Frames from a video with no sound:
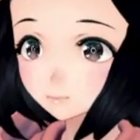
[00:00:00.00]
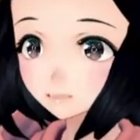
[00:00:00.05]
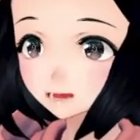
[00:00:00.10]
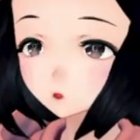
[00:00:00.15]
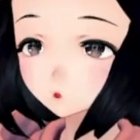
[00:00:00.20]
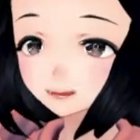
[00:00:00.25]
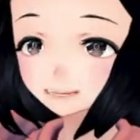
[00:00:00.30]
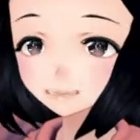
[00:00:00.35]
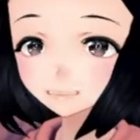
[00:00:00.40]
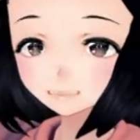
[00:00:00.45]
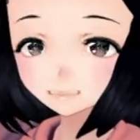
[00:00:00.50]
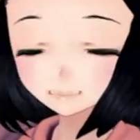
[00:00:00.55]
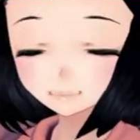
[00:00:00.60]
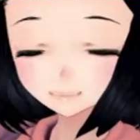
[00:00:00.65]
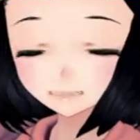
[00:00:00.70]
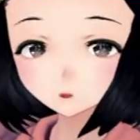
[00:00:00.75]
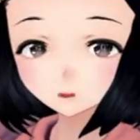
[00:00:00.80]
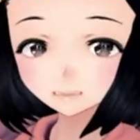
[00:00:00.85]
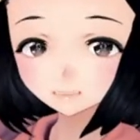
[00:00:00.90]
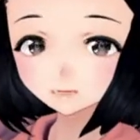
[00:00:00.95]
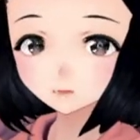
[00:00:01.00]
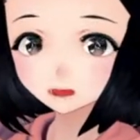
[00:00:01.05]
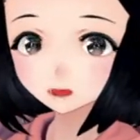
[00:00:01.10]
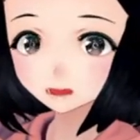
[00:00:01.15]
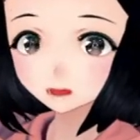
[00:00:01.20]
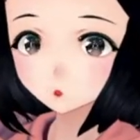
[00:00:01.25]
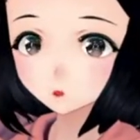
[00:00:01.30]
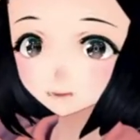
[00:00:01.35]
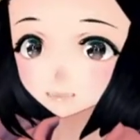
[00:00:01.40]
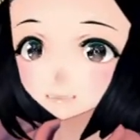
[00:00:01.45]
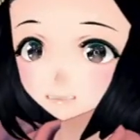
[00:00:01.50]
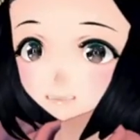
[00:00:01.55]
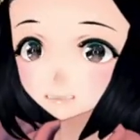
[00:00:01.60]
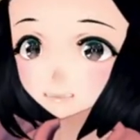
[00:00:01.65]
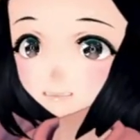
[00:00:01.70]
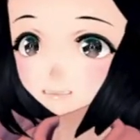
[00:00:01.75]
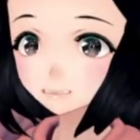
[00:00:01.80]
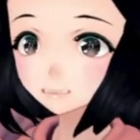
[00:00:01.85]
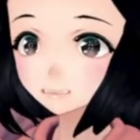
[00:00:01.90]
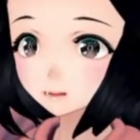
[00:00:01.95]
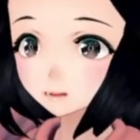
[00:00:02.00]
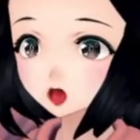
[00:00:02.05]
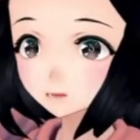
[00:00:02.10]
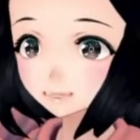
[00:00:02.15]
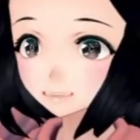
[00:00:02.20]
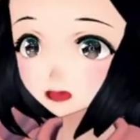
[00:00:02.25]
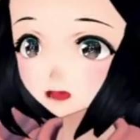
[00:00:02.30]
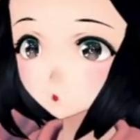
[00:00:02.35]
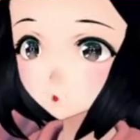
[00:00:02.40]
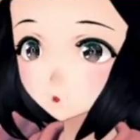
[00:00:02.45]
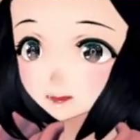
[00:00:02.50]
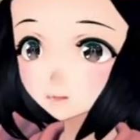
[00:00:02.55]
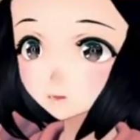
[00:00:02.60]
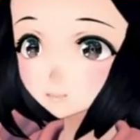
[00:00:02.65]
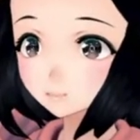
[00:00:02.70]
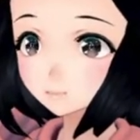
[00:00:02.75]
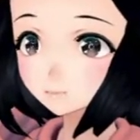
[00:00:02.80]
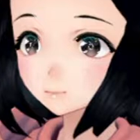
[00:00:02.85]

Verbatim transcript: Va bene, sì, sto camminando, ma posso interagire con le robe?